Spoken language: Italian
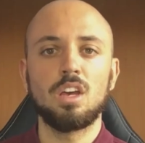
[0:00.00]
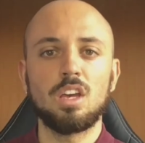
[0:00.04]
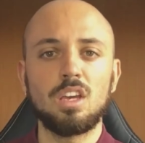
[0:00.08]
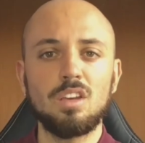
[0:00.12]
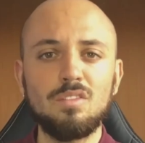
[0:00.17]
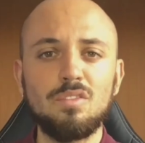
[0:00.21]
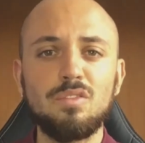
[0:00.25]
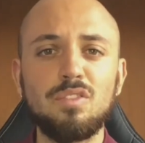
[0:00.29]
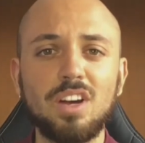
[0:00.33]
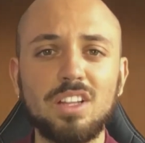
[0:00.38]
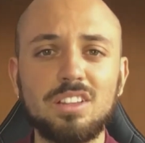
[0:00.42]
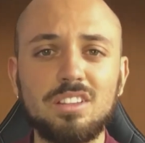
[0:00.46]

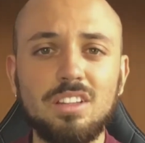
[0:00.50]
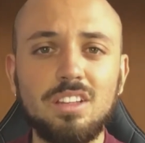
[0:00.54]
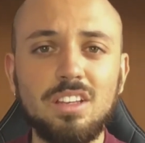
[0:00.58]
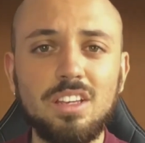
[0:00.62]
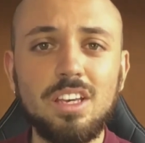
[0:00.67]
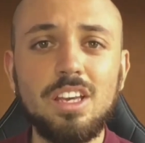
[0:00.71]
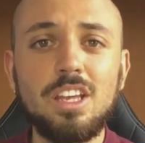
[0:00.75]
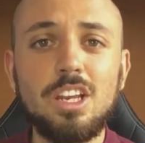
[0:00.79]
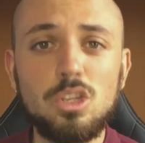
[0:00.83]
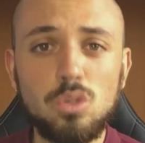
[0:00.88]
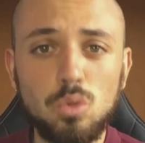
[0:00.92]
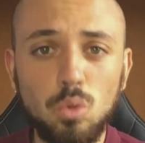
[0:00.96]

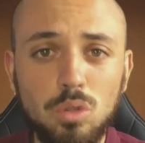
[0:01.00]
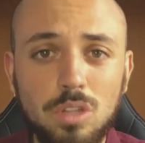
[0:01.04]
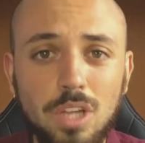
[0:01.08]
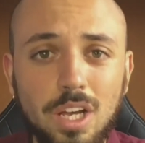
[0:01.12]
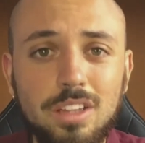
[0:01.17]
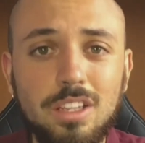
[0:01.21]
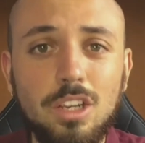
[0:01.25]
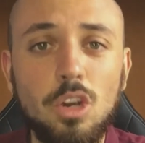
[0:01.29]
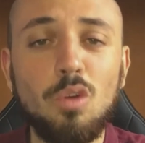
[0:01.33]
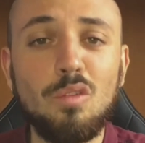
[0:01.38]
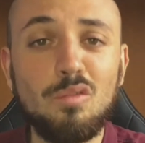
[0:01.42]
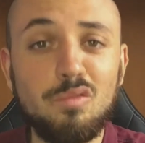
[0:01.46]
Infatti i
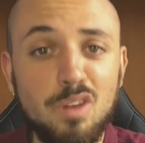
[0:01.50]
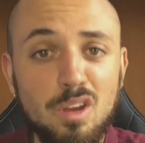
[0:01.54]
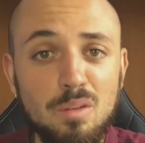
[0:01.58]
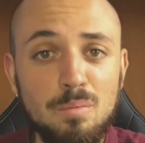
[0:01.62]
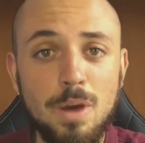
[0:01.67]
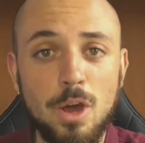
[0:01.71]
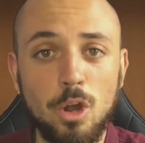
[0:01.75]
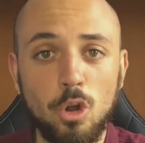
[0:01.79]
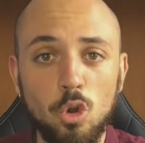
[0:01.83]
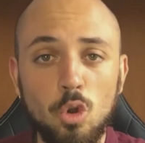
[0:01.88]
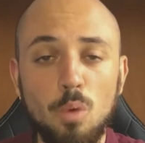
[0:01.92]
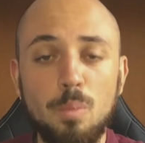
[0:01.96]
risultati
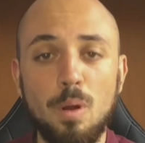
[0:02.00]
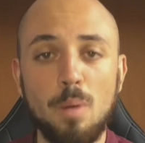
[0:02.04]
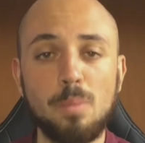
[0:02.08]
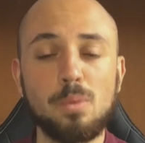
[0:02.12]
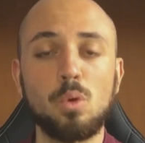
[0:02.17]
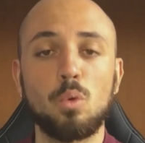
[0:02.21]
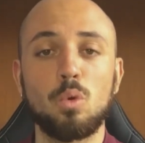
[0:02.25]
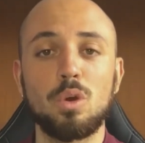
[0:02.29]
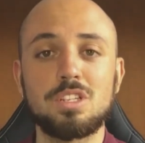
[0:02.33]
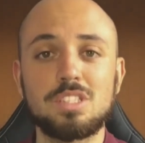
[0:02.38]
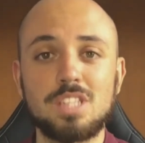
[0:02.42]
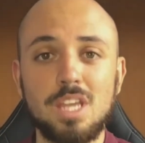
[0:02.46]
confermarono
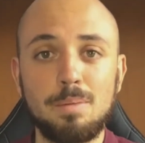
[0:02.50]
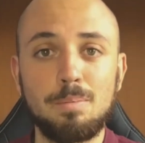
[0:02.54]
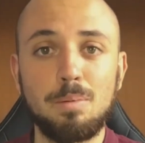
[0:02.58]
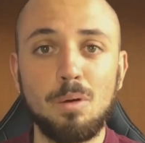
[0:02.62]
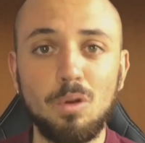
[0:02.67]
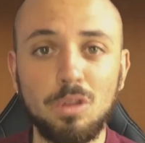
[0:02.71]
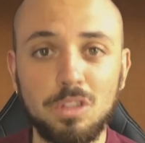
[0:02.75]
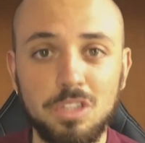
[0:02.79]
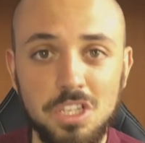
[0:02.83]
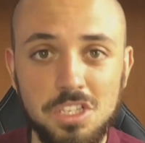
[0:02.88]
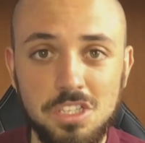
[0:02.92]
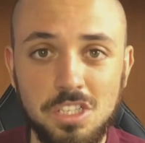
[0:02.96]
proprio questa
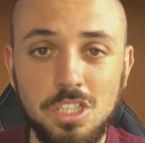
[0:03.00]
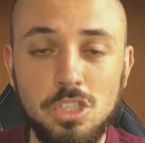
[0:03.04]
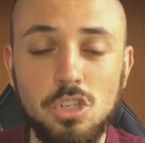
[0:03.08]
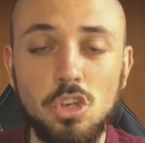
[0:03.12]
ipotesi.